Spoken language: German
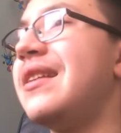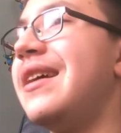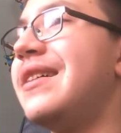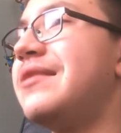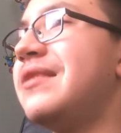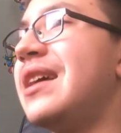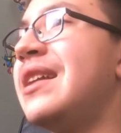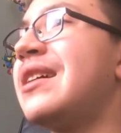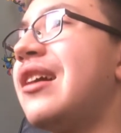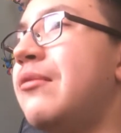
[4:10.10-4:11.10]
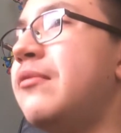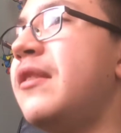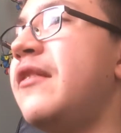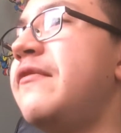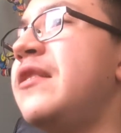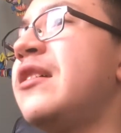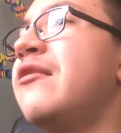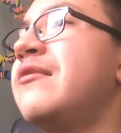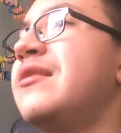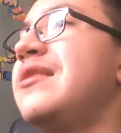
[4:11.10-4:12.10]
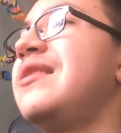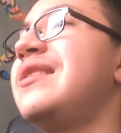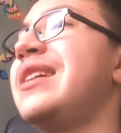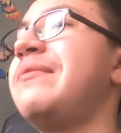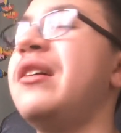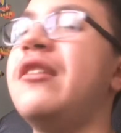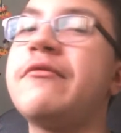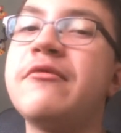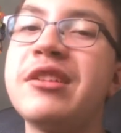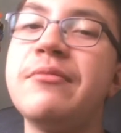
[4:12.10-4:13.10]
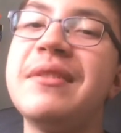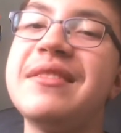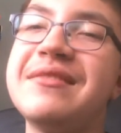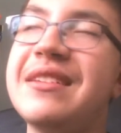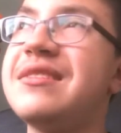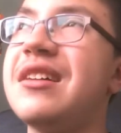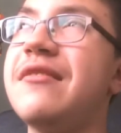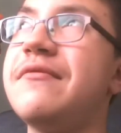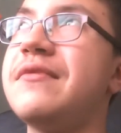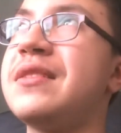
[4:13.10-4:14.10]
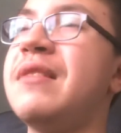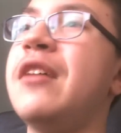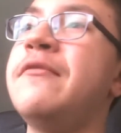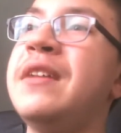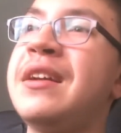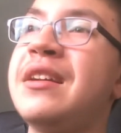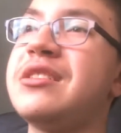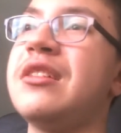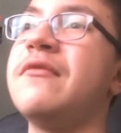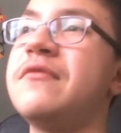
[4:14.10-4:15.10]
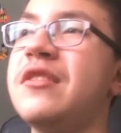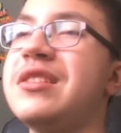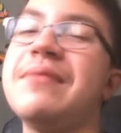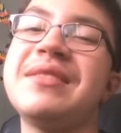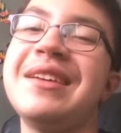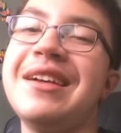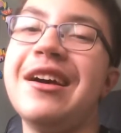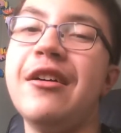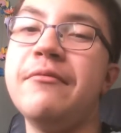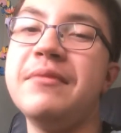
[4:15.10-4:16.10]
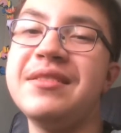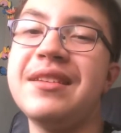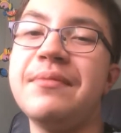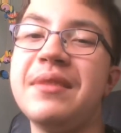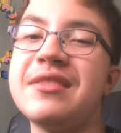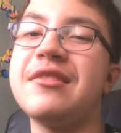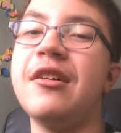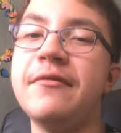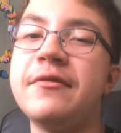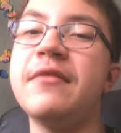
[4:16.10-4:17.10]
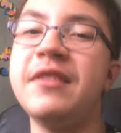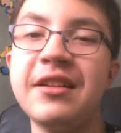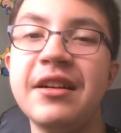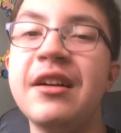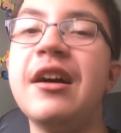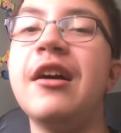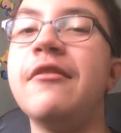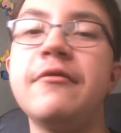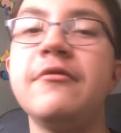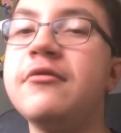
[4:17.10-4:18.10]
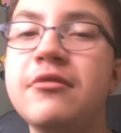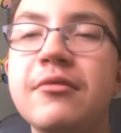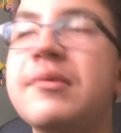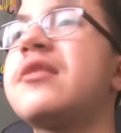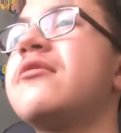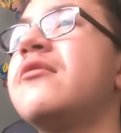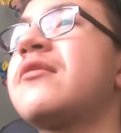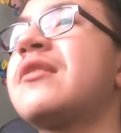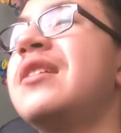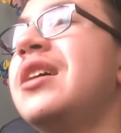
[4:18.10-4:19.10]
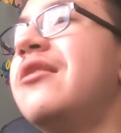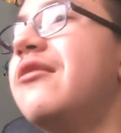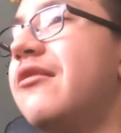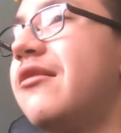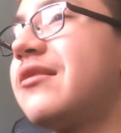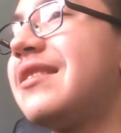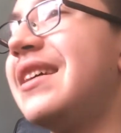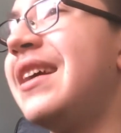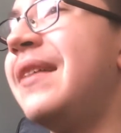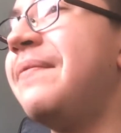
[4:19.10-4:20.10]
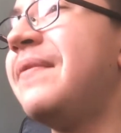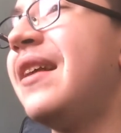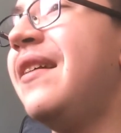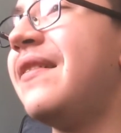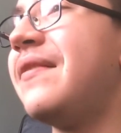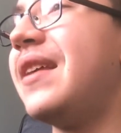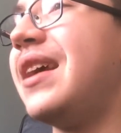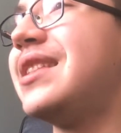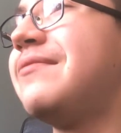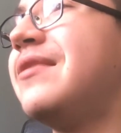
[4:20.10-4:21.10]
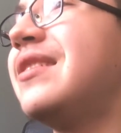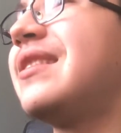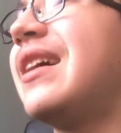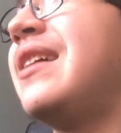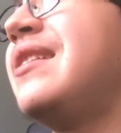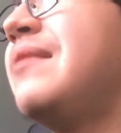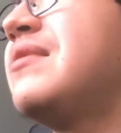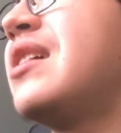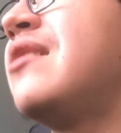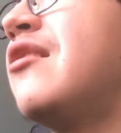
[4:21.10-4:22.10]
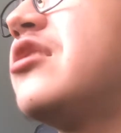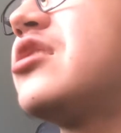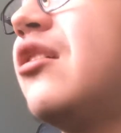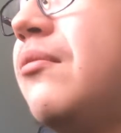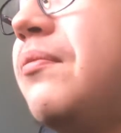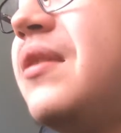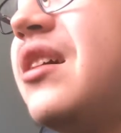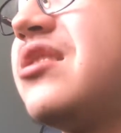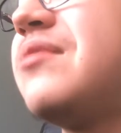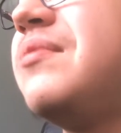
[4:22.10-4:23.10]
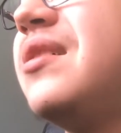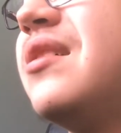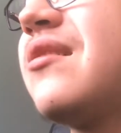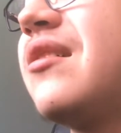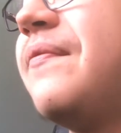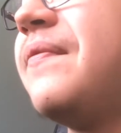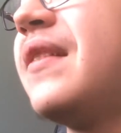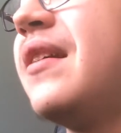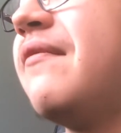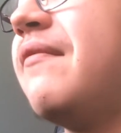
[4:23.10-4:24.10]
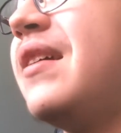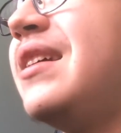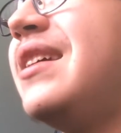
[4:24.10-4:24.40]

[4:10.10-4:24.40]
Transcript: es wird eine Rauboper fake und ich habe ja auf Google Bassets, auf, da war auf Englisch und auf Deutsch, habe ich ja auf Mr. Bass auf der Video auf YouTube geguckt und ähm, es wird ein, nämlich ein neues Schauplatz-Spiel kommen bei